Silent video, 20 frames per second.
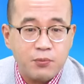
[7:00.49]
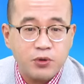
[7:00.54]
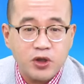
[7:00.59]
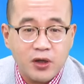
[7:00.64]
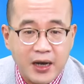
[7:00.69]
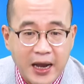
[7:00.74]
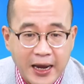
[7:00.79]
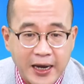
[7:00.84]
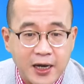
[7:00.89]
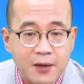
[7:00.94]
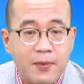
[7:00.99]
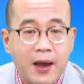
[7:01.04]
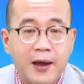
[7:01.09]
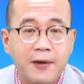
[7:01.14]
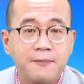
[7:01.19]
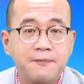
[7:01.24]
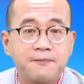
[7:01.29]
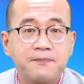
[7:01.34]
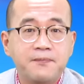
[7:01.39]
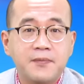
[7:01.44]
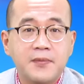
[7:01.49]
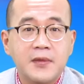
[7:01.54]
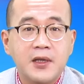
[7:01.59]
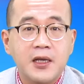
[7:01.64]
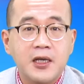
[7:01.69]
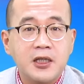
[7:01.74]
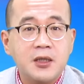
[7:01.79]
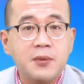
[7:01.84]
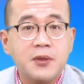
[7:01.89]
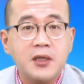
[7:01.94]
不就来了吗？
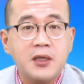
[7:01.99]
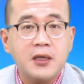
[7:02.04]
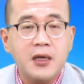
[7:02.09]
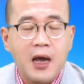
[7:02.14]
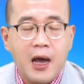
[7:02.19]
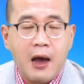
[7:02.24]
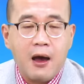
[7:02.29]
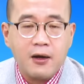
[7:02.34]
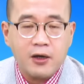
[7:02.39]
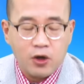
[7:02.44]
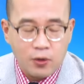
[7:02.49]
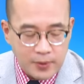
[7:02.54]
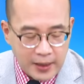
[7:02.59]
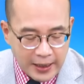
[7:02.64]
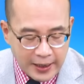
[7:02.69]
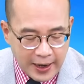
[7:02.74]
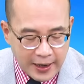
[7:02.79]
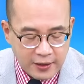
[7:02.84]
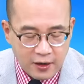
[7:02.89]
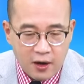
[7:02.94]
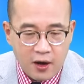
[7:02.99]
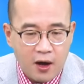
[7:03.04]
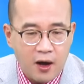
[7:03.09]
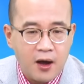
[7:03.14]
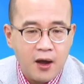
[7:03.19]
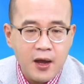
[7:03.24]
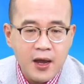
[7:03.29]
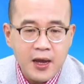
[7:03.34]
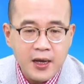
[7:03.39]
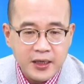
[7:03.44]
是不是？好，头部来看了
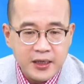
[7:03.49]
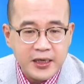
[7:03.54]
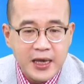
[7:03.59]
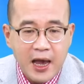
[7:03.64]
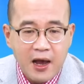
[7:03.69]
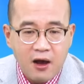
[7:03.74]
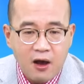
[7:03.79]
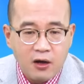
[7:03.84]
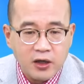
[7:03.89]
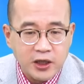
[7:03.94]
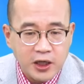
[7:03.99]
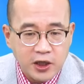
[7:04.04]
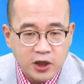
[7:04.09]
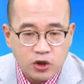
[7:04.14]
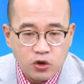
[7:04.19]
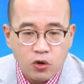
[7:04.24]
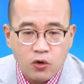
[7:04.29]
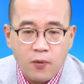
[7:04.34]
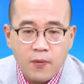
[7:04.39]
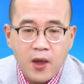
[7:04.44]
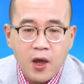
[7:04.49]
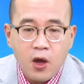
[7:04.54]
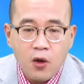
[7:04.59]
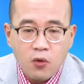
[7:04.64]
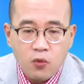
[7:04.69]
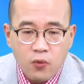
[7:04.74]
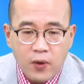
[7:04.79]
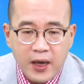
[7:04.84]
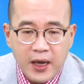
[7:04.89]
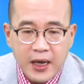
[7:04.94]
哈，一样哦，听清楚。
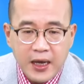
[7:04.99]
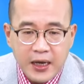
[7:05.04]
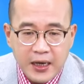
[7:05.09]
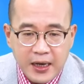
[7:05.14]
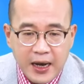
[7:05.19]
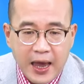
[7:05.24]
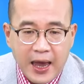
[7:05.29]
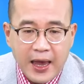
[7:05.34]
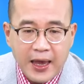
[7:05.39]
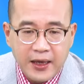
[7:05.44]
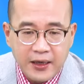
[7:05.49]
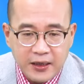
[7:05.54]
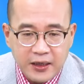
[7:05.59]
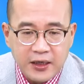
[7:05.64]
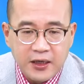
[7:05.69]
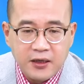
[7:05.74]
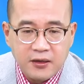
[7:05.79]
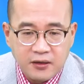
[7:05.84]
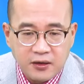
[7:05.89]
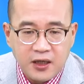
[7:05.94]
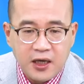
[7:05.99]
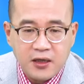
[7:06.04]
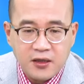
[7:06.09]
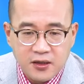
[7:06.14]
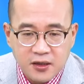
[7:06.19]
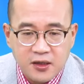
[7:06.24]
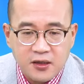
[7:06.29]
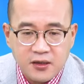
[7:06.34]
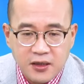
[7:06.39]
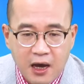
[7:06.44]
未来一定
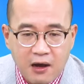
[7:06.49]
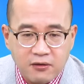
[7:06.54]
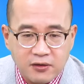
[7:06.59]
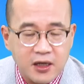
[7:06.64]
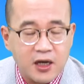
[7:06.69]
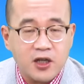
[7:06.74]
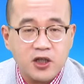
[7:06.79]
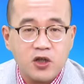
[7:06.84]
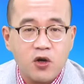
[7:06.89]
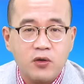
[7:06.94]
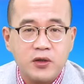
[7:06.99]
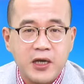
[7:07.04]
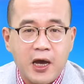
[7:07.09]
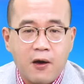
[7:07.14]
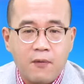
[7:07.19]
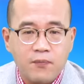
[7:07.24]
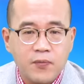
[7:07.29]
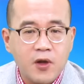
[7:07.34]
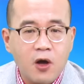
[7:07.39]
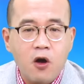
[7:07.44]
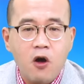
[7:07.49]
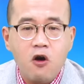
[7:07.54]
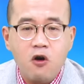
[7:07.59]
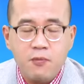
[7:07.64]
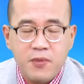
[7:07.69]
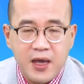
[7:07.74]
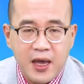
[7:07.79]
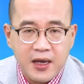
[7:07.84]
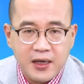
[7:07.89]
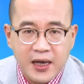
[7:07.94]
是要等收脚，后
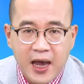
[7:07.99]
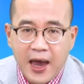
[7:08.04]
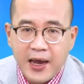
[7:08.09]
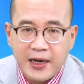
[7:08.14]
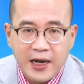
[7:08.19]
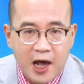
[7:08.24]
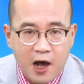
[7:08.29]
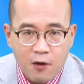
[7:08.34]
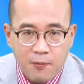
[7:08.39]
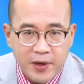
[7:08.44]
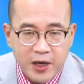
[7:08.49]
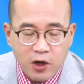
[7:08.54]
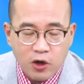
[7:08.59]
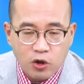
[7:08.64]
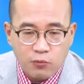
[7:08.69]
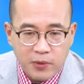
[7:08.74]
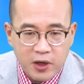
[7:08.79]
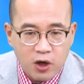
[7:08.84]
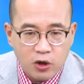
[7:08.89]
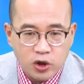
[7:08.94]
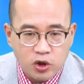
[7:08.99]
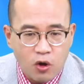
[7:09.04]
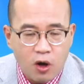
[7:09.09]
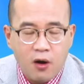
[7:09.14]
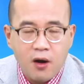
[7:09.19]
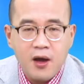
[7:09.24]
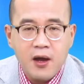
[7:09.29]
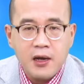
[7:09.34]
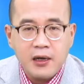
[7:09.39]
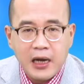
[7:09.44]
面看好没有
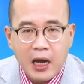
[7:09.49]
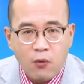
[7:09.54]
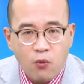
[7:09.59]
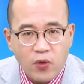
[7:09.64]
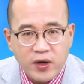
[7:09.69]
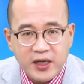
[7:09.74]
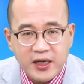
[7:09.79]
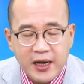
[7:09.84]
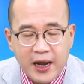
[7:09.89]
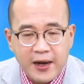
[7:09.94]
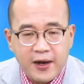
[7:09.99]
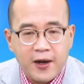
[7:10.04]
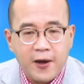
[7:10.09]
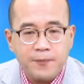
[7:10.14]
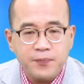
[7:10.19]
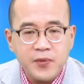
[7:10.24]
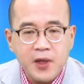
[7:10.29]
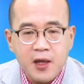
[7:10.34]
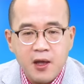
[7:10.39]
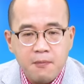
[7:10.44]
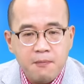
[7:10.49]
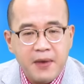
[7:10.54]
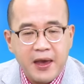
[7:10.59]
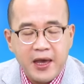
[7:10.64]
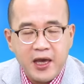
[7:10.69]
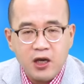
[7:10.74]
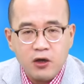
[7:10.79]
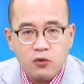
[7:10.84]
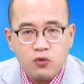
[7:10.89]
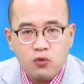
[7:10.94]
错。那问题来了，
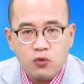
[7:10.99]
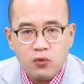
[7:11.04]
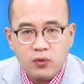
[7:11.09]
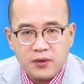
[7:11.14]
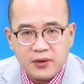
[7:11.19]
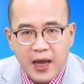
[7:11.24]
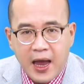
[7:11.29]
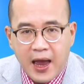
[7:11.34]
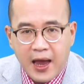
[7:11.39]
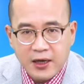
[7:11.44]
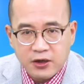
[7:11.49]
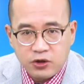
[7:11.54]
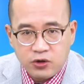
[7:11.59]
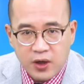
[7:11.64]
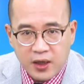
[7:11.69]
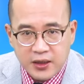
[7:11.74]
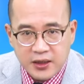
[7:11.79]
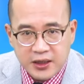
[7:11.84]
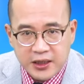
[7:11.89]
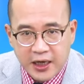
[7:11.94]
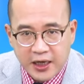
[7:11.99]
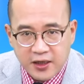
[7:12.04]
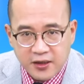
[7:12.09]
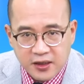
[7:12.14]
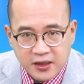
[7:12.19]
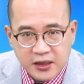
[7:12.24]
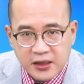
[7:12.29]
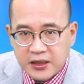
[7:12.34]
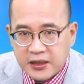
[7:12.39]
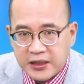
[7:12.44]
美股大选前
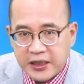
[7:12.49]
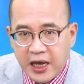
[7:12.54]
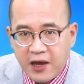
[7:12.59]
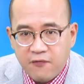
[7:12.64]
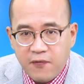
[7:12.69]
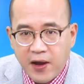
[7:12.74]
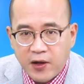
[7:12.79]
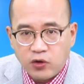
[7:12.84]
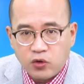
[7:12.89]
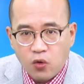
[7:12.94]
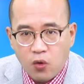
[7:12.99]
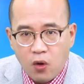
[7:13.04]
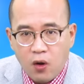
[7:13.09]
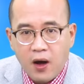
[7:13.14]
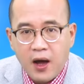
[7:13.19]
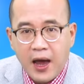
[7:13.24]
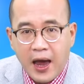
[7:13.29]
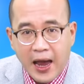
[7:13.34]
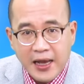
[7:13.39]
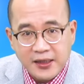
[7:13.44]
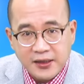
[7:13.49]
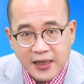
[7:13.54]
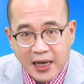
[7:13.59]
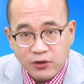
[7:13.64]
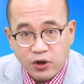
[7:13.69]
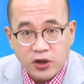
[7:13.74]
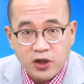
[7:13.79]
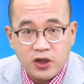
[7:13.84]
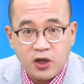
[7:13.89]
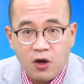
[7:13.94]
止跌反多，还是大
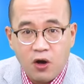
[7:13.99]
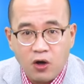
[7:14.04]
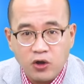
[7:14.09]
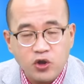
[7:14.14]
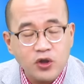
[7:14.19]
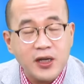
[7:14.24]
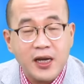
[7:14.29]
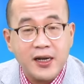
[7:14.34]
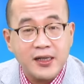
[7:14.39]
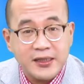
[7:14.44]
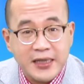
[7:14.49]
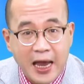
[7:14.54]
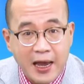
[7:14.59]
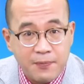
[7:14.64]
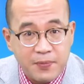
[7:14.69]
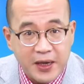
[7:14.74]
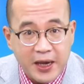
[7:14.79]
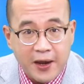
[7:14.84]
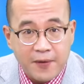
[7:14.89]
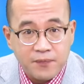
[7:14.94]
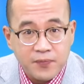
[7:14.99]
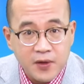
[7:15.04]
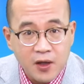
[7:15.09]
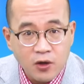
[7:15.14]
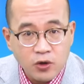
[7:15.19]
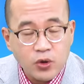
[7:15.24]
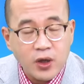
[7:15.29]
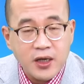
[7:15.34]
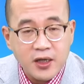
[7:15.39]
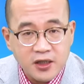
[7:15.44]
选之后？就这样的差别，
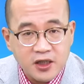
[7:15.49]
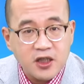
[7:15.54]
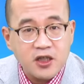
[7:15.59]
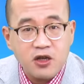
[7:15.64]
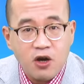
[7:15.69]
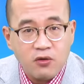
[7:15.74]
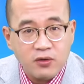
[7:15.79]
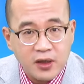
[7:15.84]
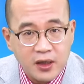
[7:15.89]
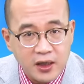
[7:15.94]
所以只有